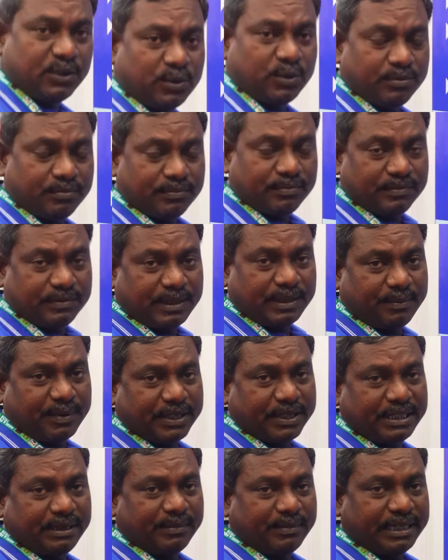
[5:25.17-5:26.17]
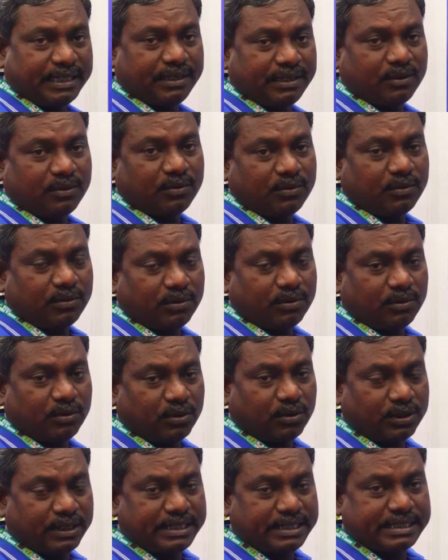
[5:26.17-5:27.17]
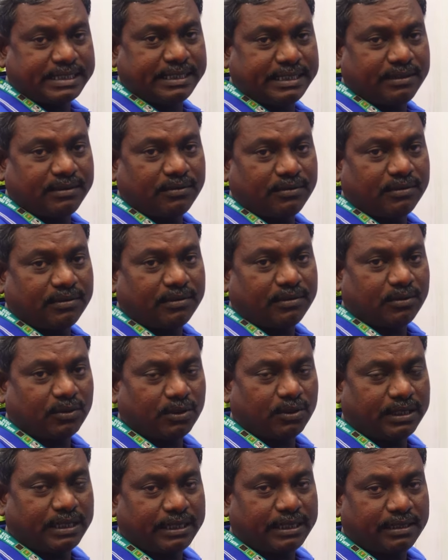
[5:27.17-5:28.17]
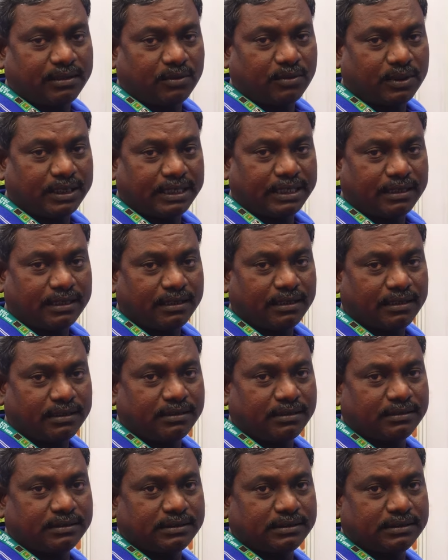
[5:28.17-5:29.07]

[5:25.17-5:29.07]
இது இந்த பகுதியுமே ஒரு இன்ச்சு ஒன்றரை ஒன்னேகால்